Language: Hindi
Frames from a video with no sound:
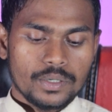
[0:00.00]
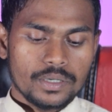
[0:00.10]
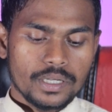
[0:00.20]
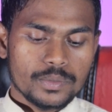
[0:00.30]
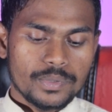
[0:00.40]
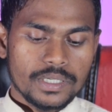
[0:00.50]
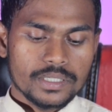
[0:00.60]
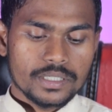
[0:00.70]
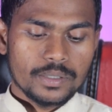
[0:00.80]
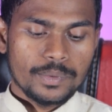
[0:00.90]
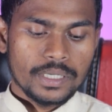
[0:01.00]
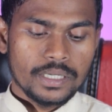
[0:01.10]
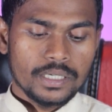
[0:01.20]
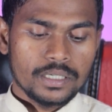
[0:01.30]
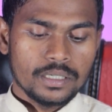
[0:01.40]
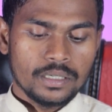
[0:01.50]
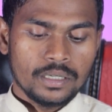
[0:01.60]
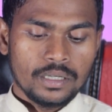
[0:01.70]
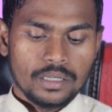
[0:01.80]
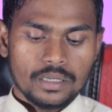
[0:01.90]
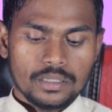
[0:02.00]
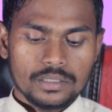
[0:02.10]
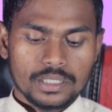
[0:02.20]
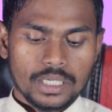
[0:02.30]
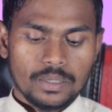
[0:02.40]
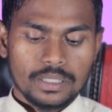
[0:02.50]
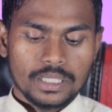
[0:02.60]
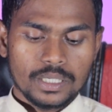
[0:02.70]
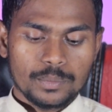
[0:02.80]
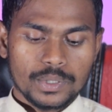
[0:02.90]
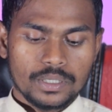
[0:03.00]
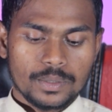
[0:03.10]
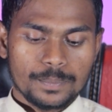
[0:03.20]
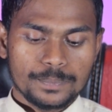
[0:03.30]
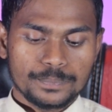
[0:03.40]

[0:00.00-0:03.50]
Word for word: और एक्सपीरियंस सर्टिफिकेट इसके अलावा यहाँ पर